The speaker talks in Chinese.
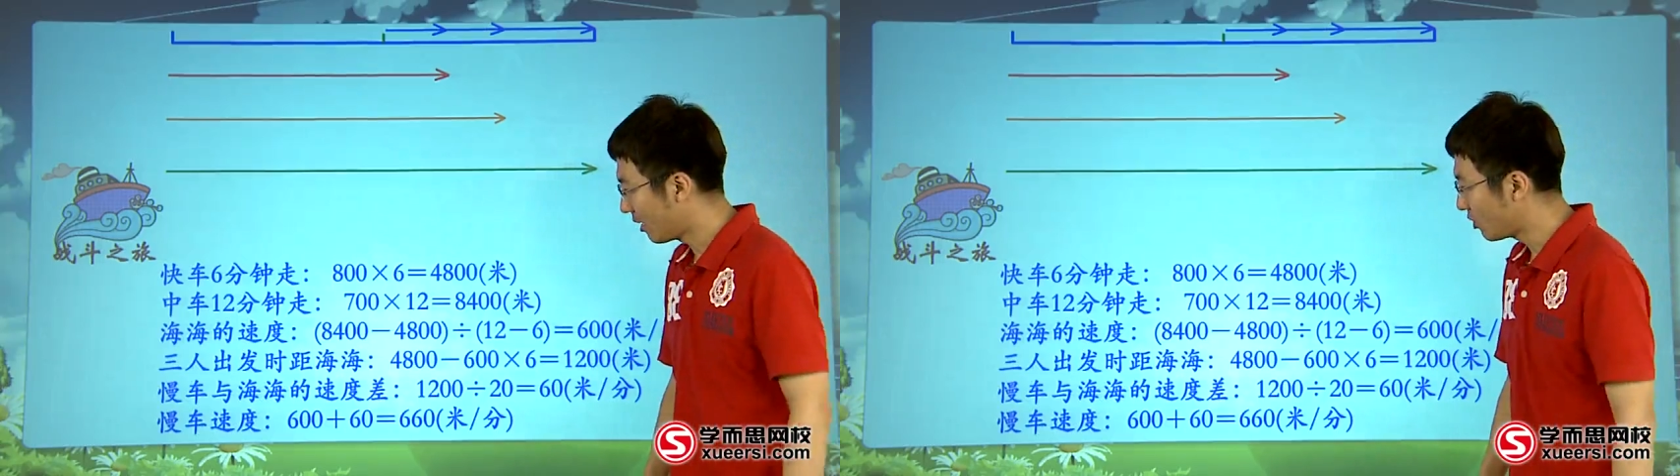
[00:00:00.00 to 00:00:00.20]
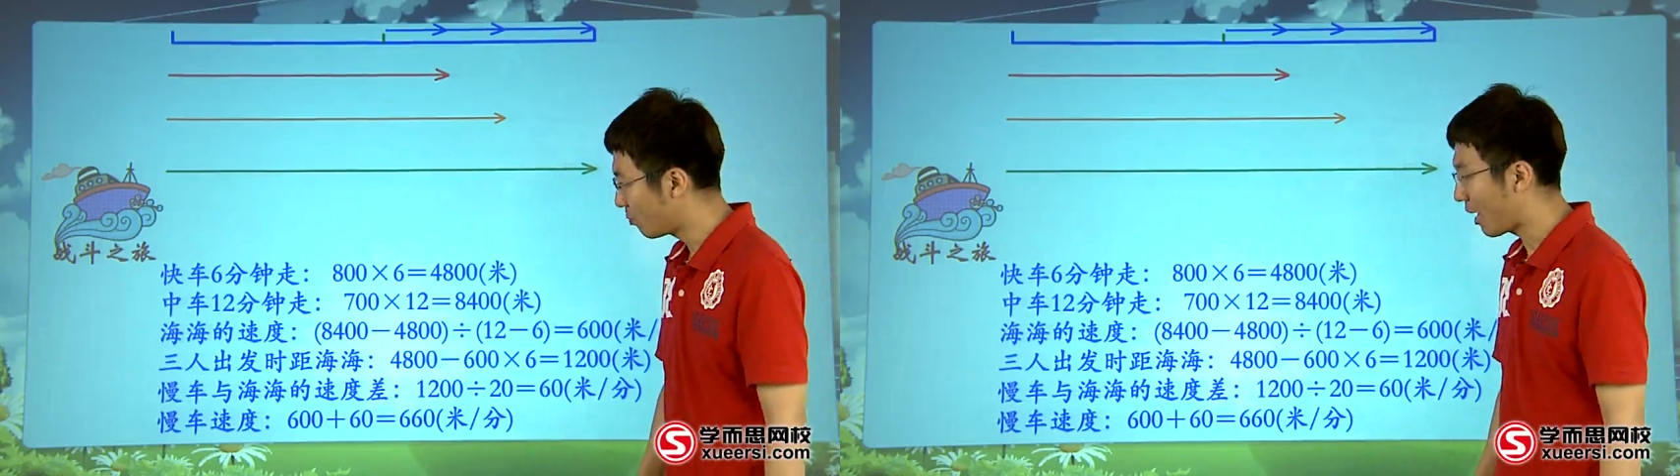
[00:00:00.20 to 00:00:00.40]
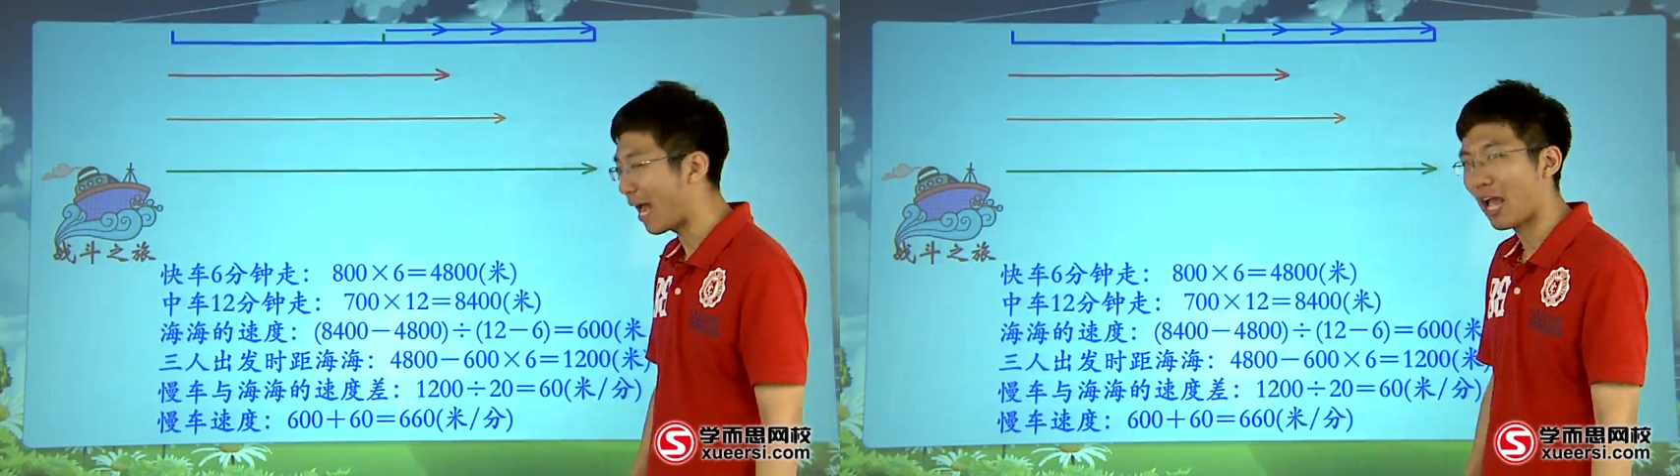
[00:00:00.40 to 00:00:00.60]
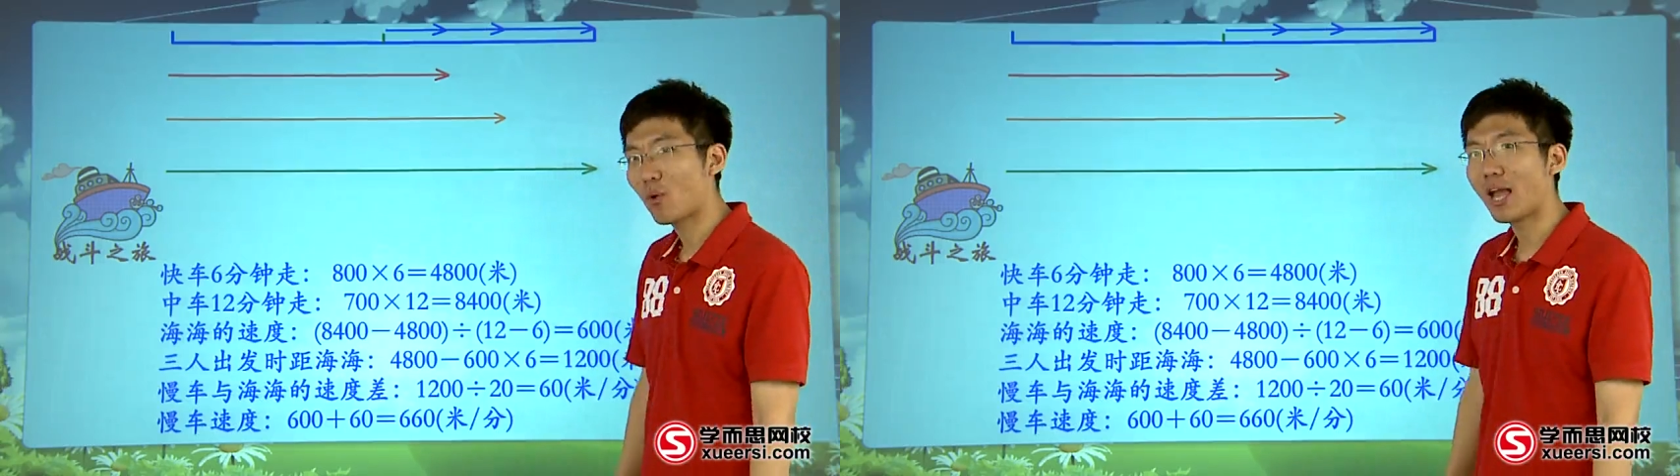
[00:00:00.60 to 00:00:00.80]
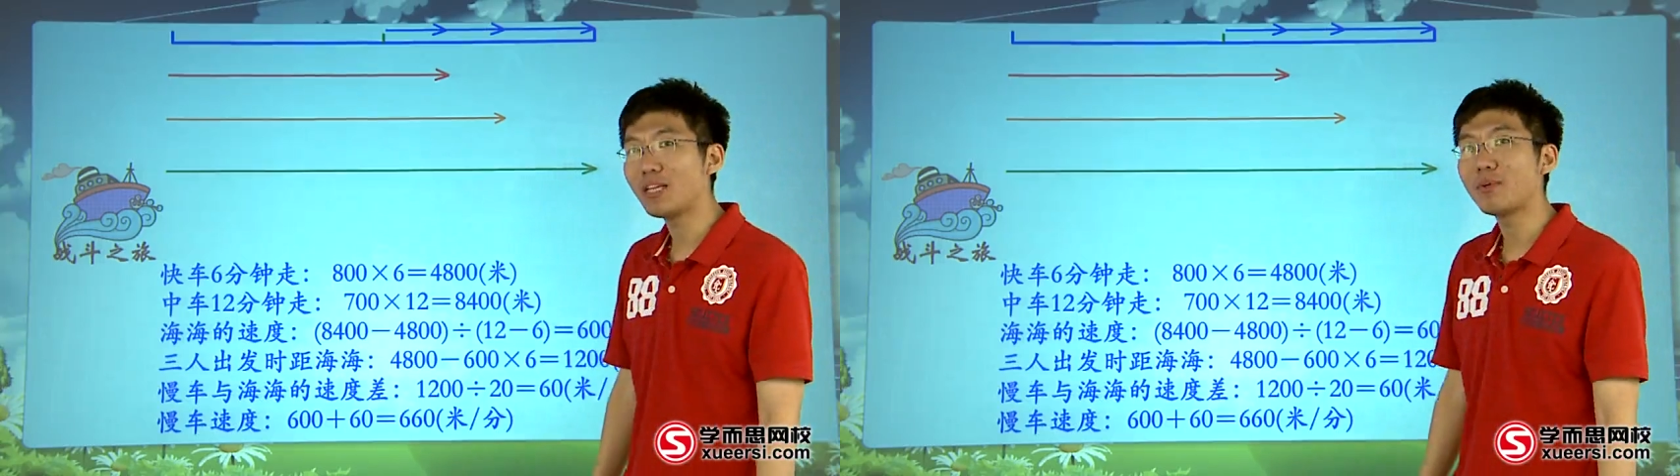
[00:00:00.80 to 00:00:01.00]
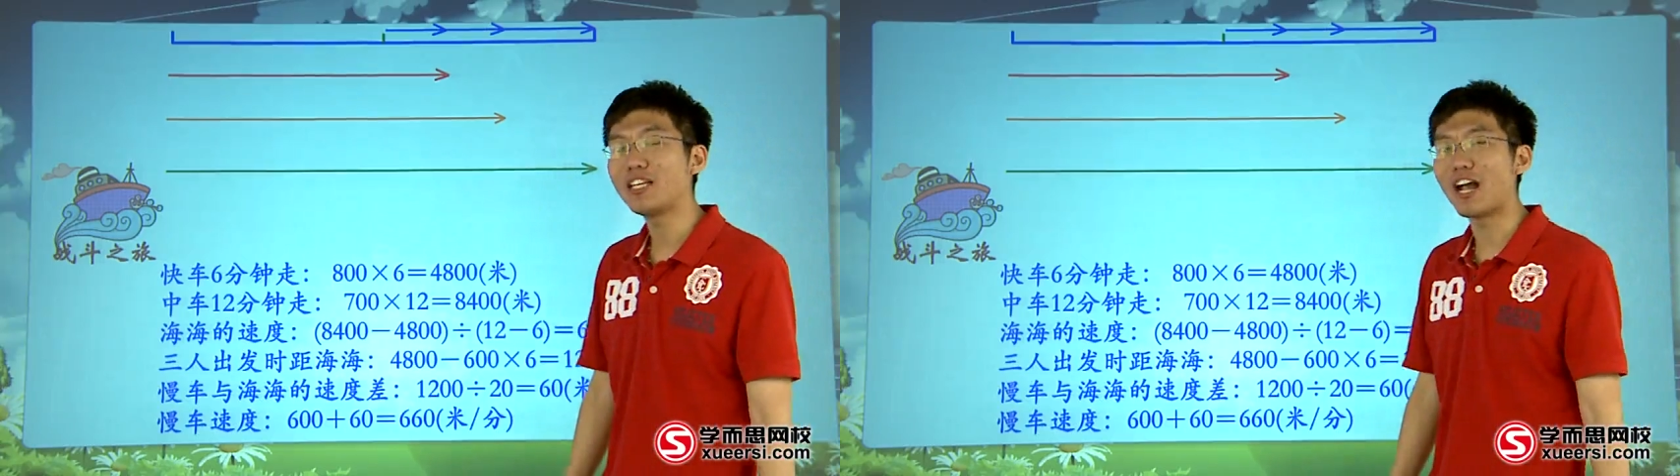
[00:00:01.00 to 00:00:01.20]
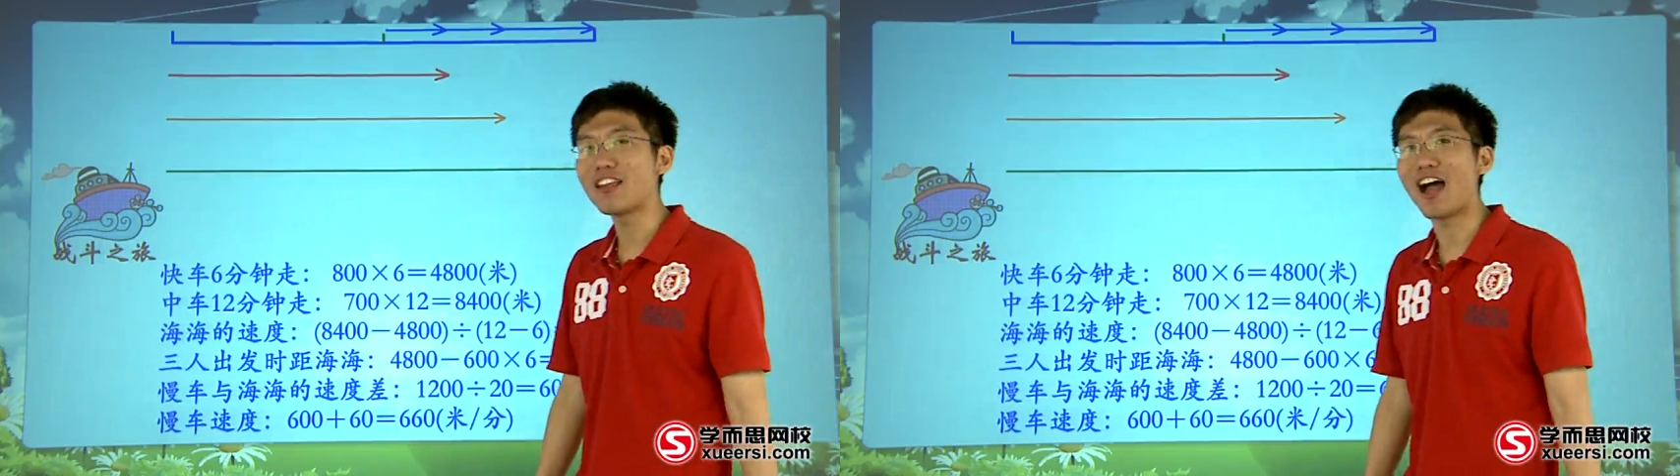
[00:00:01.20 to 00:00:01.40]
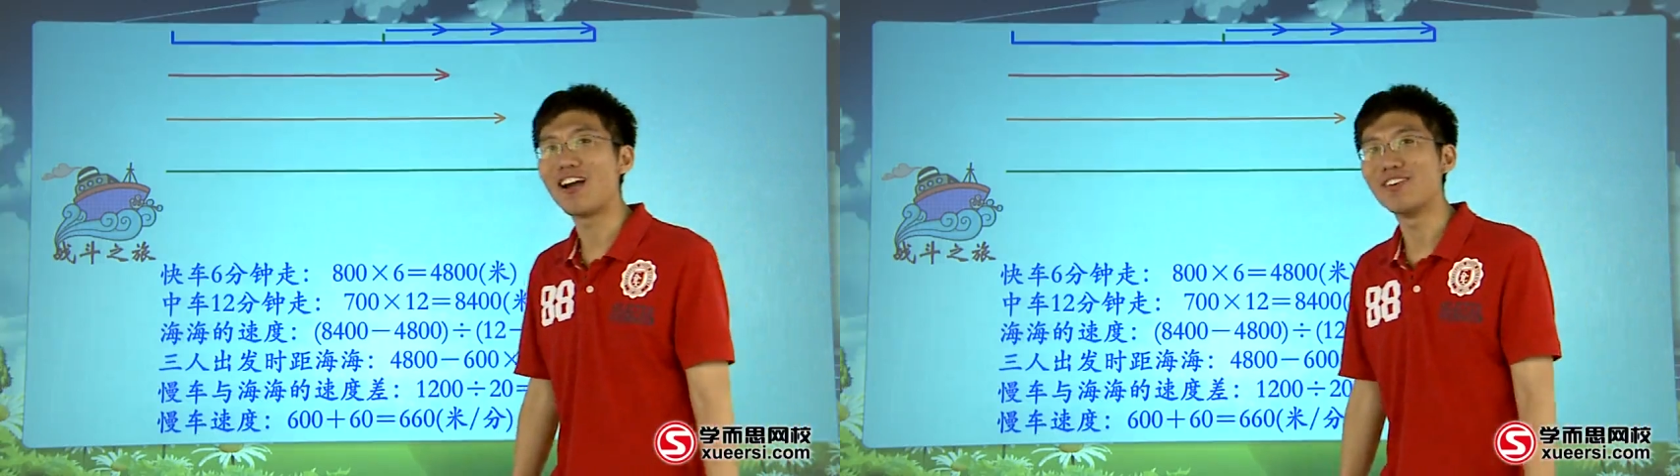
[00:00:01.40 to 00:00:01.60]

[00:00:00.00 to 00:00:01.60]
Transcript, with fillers: 就比海还快那么一点点，